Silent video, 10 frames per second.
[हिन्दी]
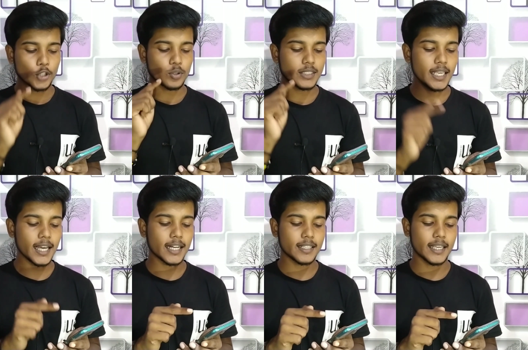तो ये
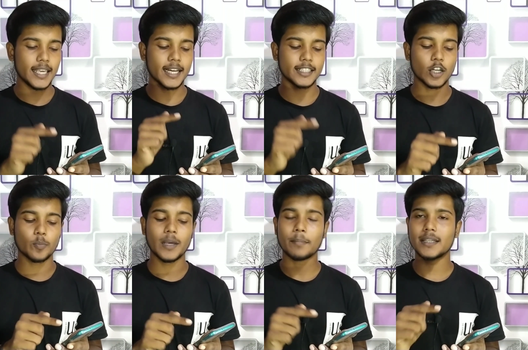एक हज़ार
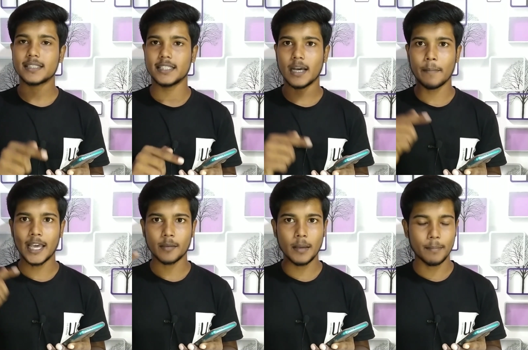रुपये आपके सीधा
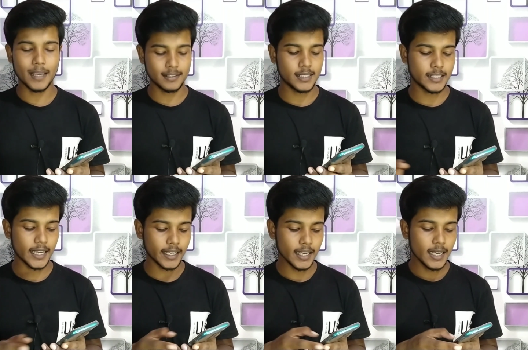बैंक में भेज दिए
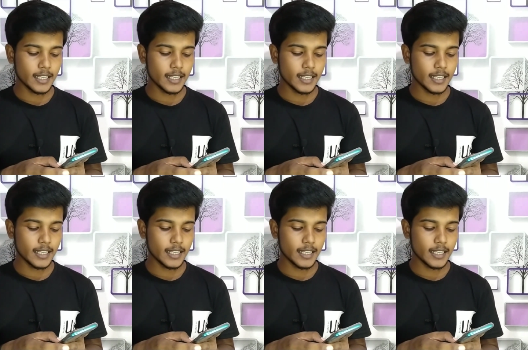जाएंगे